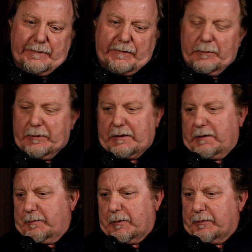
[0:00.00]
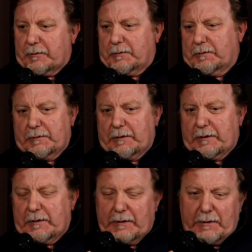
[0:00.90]
sì, perché proprio la,
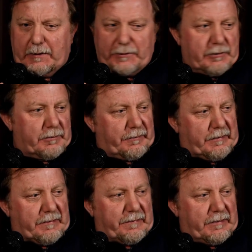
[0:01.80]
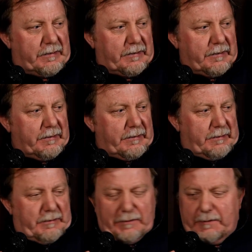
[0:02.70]
la, la circostanza
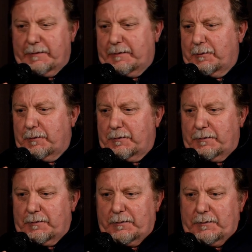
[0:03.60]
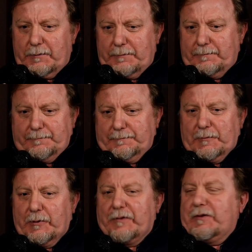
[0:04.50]
eh, lo, lo, lo,
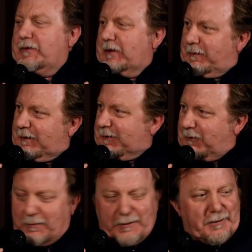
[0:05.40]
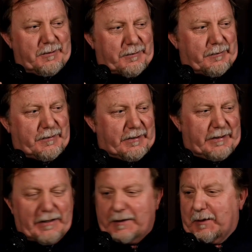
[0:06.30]
lo, esigeva, insomma, che questi
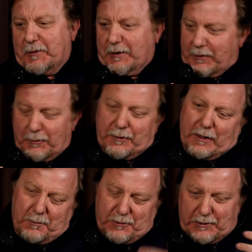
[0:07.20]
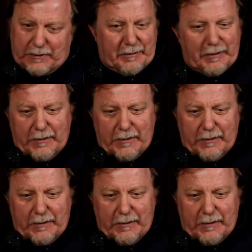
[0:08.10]
ragazzi, che poi ricordiamoci che